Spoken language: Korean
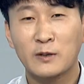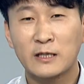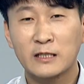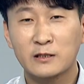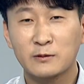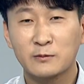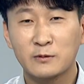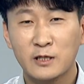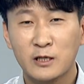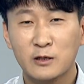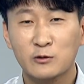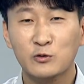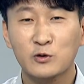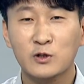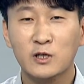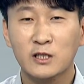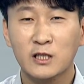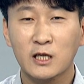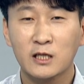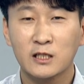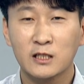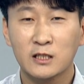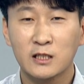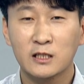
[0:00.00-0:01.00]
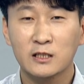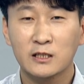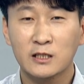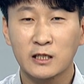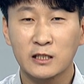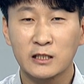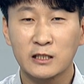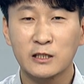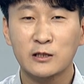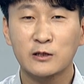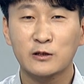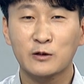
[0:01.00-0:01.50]
말씀을 해주셨다니까
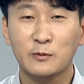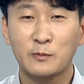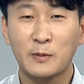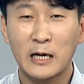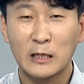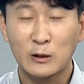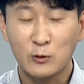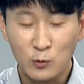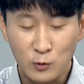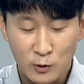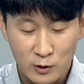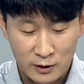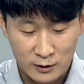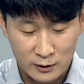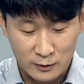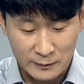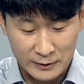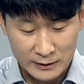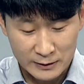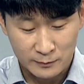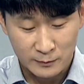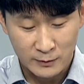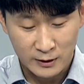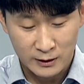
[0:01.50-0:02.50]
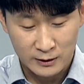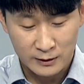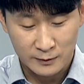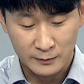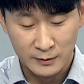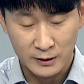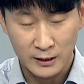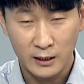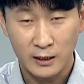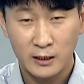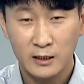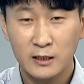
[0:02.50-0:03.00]
제가 이어서 바통을 이어서 말씀드리겠습니다.
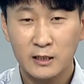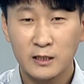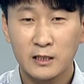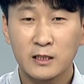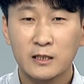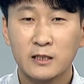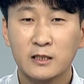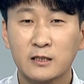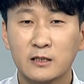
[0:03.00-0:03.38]
네.